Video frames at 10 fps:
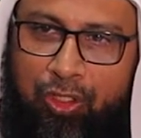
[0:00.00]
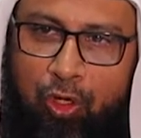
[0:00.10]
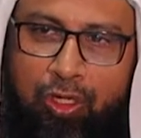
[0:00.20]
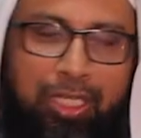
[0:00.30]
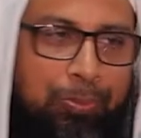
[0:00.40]

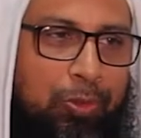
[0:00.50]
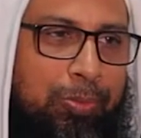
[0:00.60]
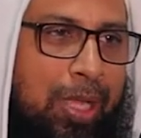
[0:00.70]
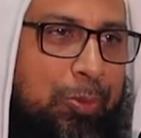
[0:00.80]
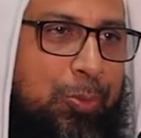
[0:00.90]

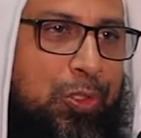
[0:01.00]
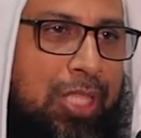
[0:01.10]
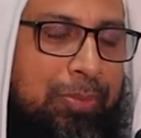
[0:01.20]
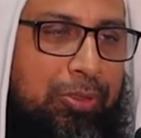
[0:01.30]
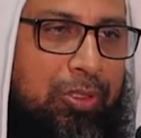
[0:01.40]
সংক্ষিপ্তভাবে
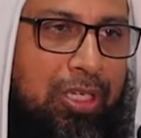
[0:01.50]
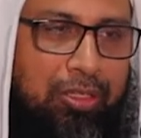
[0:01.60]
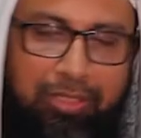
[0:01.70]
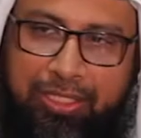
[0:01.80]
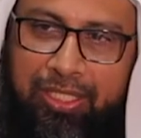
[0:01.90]
উপস্থাপন করা
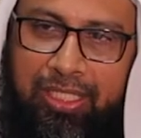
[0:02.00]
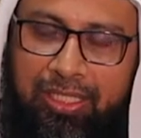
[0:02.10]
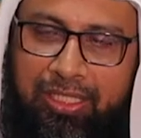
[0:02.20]
হয়েছে